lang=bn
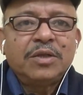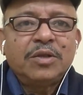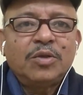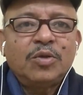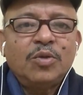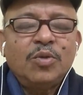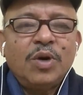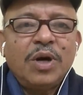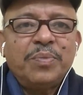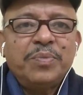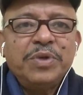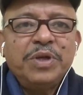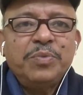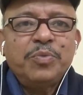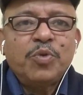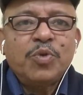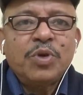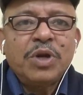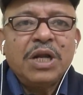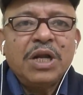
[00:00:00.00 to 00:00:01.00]
তো আপনি
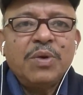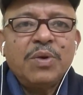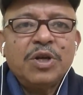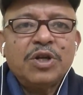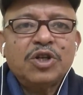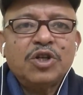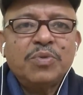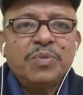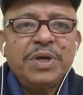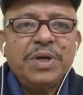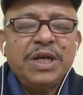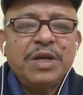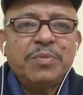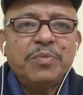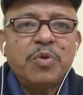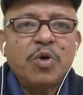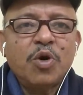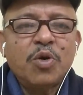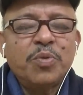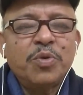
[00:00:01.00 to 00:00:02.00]
পোনা নেওয়ার সময় এর
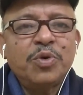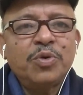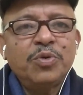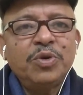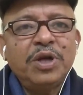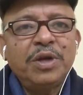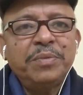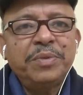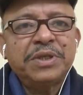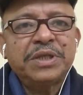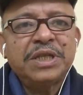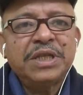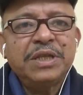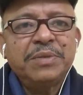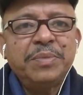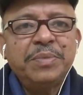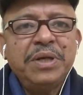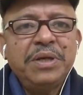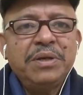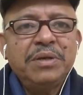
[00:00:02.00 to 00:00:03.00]
বড় বড়গুলো বেছে
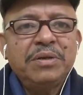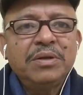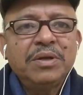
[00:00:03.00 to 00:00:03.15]
নেবেন